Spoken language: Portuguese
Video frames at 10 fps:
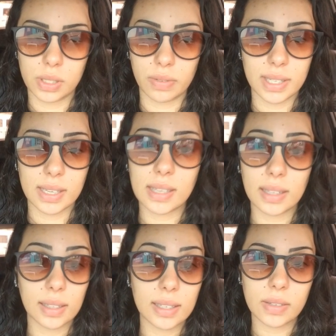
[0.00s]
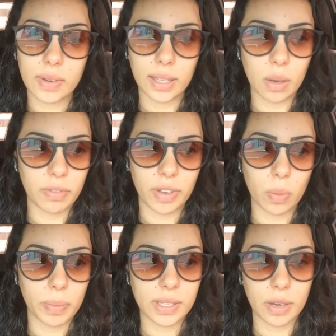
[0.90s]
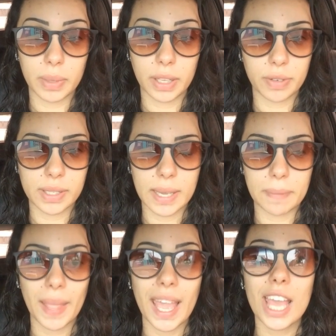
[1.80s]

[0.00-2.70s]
então vai ser 75 cada uma, vai compensar eu mandar fazer.